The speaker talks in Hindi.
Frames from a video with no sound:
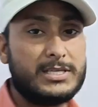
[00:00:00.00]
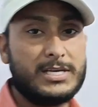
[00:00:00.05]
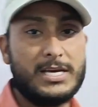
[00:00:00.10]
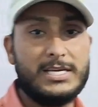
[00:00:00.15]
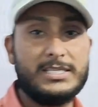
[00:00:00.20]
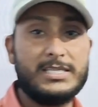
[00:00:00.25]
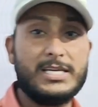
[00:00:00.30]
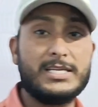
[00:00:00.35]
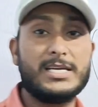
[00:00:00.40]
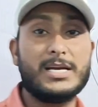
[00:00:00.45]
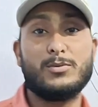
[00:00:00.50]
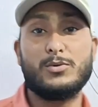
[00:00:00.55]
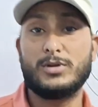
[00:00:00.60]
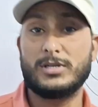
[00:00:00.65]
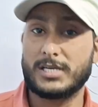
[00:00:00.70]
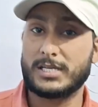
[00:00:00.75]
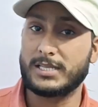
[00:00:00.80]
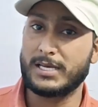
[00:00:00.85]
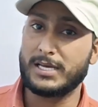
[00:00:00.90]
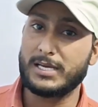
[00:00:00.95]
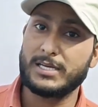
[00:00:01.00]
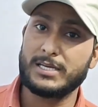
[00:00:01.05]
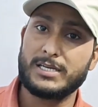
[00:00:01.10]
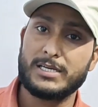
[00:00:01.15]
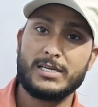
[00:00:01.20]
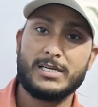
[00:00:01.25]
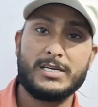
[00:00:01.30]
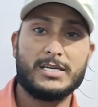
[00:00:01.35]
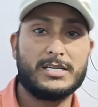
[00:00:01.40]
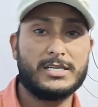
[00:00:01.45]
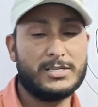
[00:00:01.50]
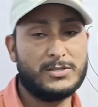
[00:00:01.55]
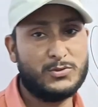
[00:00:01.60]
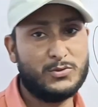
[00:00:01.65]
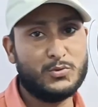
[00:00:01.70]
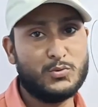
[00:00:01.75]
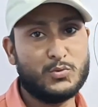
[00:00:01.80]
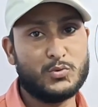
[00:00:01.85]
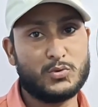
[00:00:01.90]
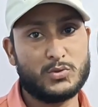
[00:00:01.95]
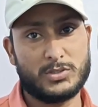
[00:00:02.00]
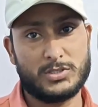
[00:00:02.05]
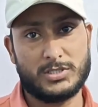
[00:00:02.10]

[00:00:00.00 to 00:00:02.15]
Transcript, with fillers: करती है इसे क्या बोला जाता है रज्जु